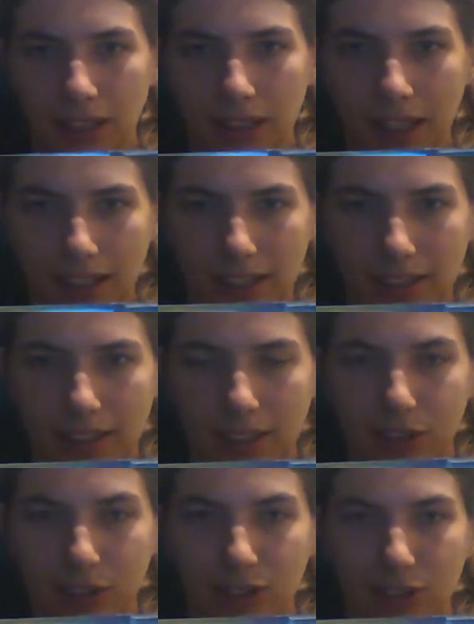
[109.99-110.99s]
tak,
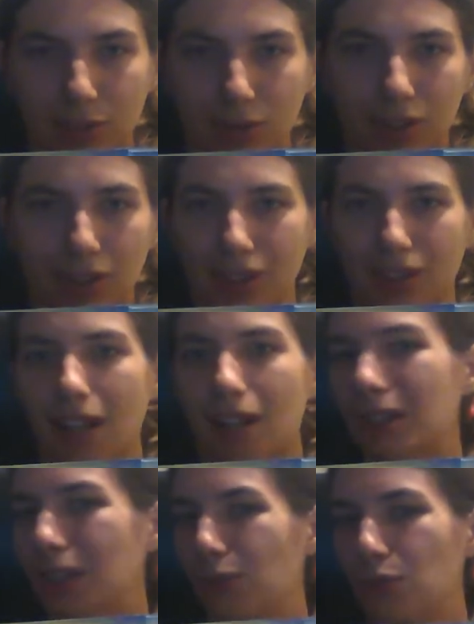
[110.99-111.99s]
Senjitsu jest na
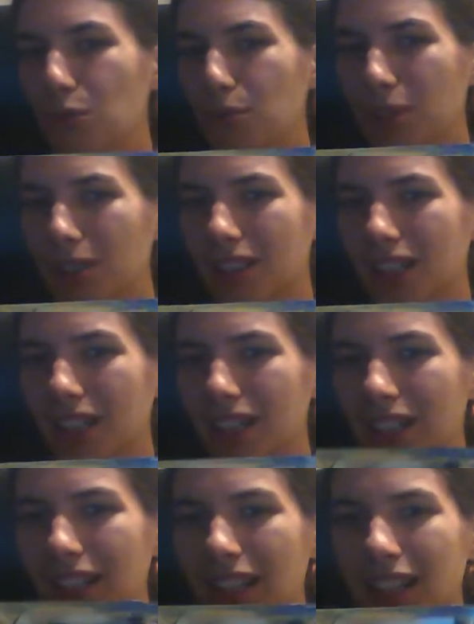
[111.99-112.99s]
dwóch płytach
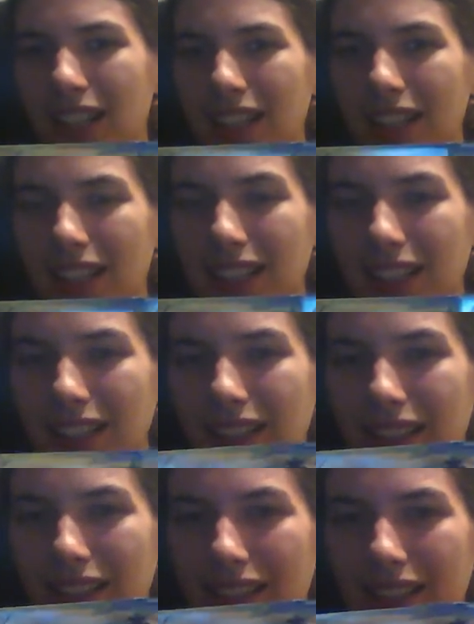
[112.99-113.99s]

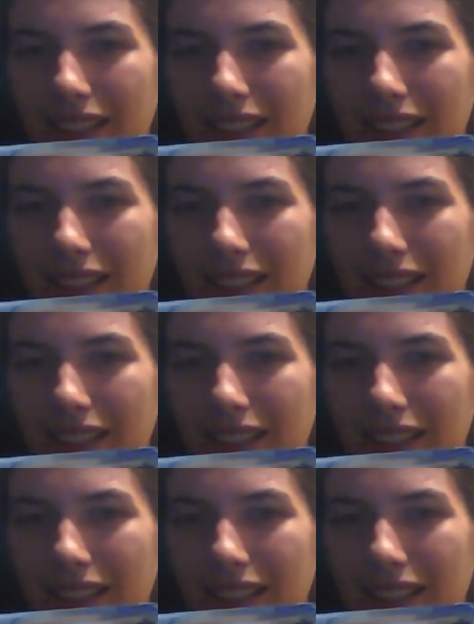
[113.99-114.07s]
i